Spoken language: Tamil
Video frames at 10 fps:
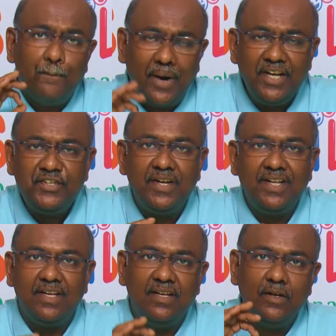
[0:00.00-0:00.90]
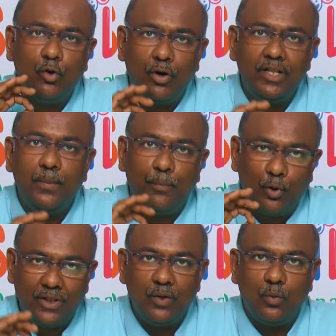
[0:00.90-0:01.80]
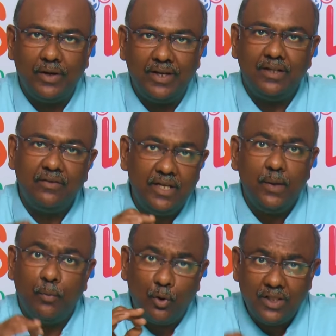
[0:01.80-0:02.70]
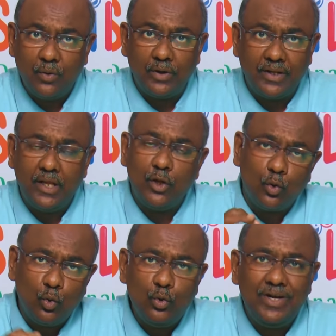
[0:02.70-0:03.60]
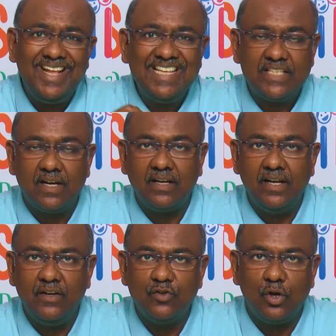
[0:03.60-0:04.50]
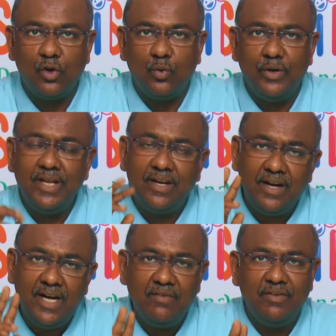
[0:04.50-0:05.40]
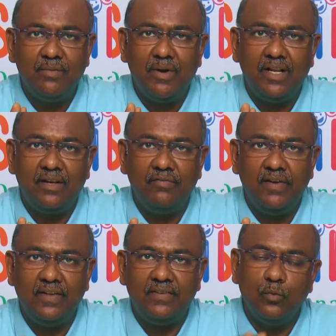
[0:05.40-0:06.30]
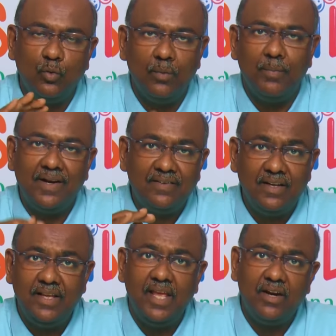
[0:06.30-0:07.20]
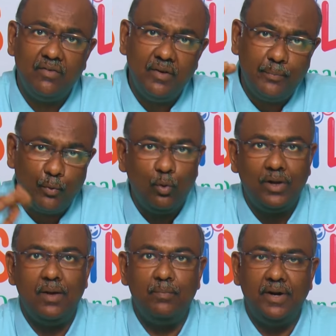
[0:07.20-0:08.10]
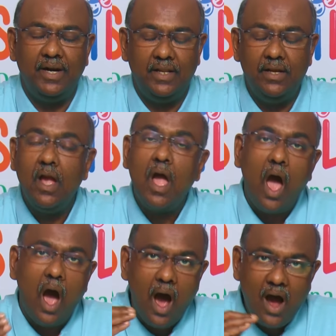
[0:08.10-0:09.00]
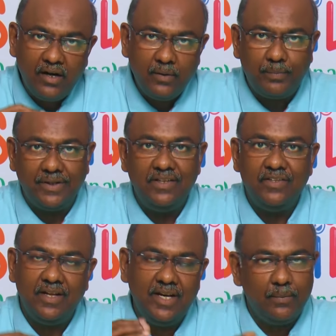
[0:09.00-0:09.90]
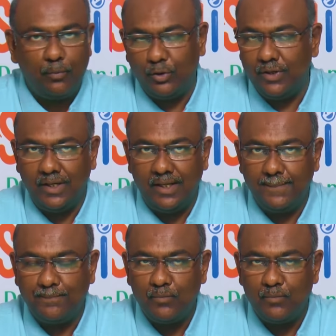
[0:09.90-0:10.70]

மனுஷனுக்கு குழந்த பிறந்த உடனே அதாவது நீங்கள் பிறந்த உடனே ரூட்டிங் சக்கிங்னு சொல்லக்கூடிய ரெண்டு விதமான ரிஃப்ளெக்ஸ் உங்கள் மனசில் ஏற்கனவே ப்ரோக்ராம் பண்ணி ஆழ பதிஞ்சு தான் நீங்கள் பிறந்திருக்கீங்க